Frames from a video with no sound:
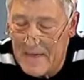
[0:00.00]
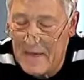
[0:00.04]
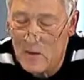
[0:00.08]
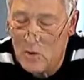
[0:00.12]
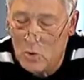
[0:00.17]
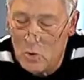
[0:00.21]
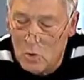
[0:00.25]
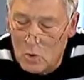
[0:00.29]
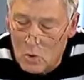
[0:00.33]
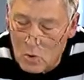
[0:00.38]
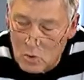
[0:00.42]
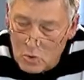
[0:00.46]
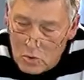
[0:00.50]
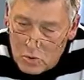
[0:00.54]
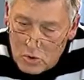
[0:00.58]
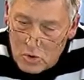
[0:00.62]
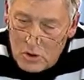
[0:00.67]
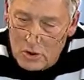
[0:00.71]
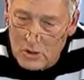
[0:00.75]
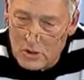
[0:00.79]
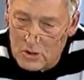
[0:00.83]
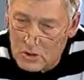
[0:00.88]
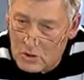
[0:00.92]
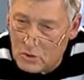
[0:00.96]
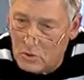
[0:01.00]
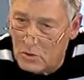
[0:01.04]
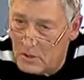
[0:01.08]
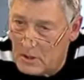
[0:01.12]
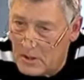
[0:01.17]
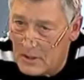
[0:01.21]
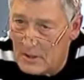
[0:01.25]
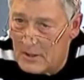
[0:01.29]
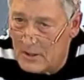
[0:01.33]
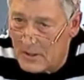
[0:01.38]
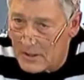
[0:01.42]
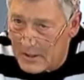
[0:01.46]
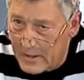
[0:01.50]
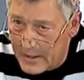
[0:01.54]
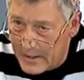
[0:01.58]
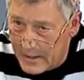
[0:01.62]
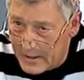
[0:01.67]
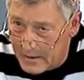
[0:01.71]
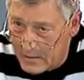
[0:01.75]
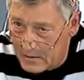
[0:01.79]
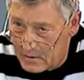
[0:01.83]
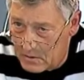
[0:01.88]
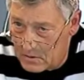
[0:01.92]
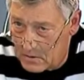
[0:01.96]
Но он уже настолько
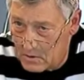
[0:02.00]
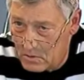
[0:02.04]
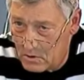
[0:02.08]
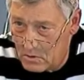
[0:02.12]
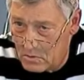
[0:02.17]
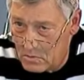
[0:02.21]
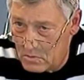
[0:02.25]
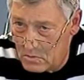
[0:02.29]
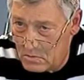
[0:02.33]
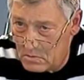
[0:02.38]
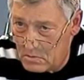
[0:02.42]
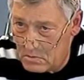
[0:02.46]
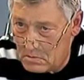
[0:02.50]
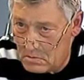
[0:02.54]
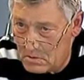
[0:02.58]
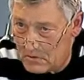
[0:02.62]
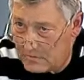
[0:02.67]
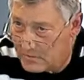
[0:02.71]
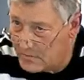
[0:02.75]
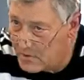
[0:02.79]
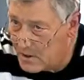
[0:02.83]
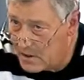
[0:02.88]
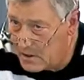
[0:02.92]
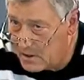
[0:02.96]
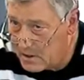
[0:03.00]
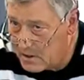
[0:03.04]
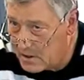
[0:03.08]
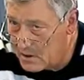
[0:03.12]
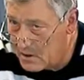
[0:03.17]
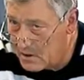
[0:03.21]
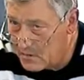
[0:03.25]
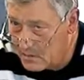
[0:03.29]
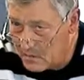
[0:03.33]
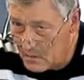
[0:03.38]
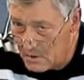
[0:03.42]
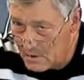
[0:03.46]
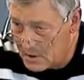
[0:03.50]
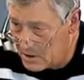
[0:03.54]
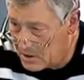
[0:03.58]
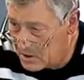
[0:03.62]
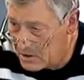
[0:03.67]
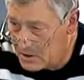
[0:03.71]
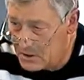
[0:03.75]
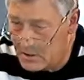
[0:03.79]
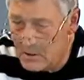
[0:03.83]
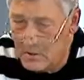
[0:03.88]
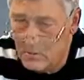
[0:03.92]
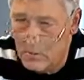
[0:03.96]
нагрет, что авторитетом, даже
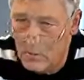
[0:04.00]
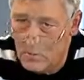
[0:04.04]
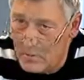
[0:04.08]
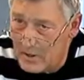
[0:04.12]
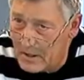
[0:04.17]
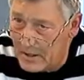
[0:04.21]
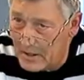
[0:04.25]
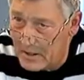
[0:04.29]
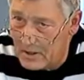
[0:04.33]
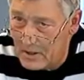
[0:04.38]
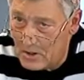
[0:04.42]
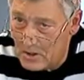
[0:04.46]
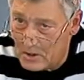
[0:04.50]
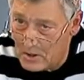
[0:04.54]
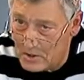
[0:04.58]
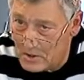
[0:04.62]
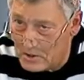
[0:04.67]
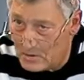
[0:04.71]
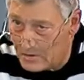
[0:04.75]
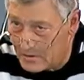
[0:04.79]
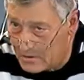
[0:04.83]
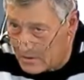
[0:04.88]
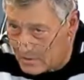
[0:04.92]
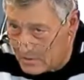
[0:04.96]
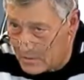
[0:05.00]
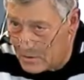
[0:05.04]
если его маленький сын там